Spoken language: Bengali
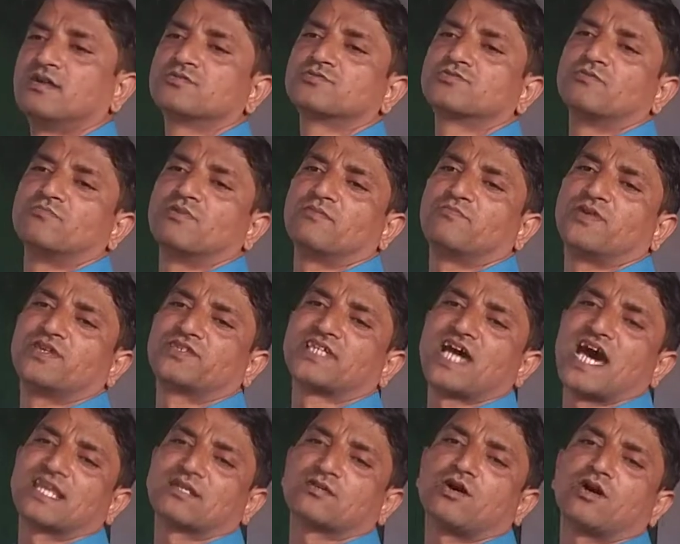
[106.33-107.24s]
তুমি
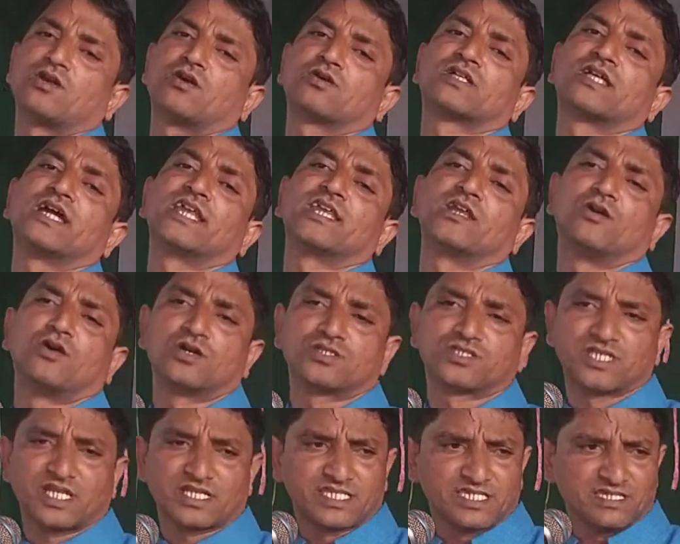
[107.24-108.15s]
বিচার করো কেন
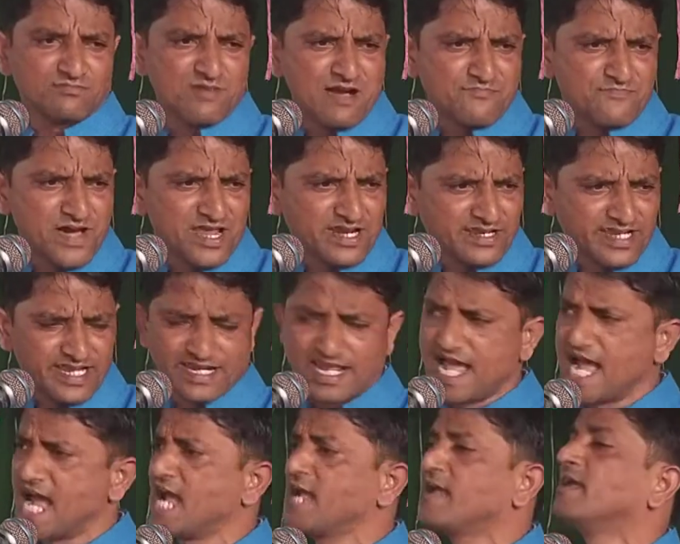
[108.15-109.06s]
হচ্ছে কি ব্যাপার
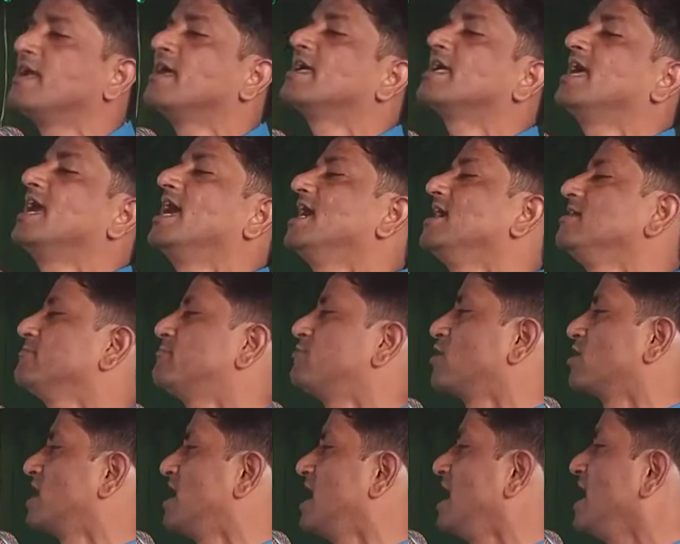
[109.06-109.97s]
কেনা এই
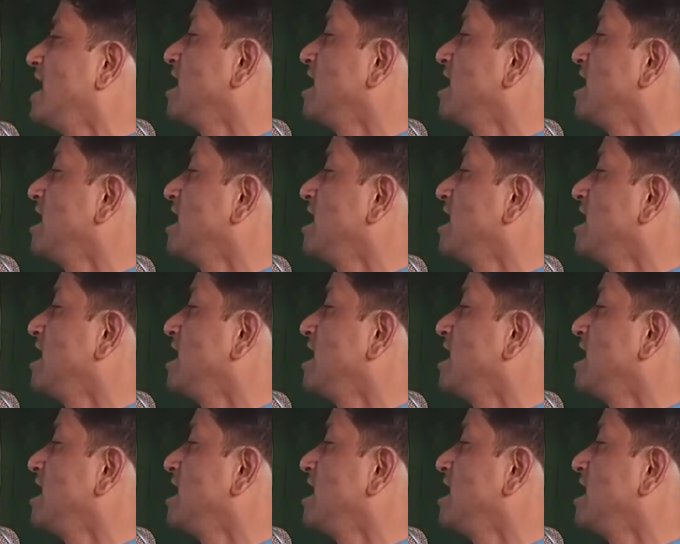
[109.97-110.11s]
বলে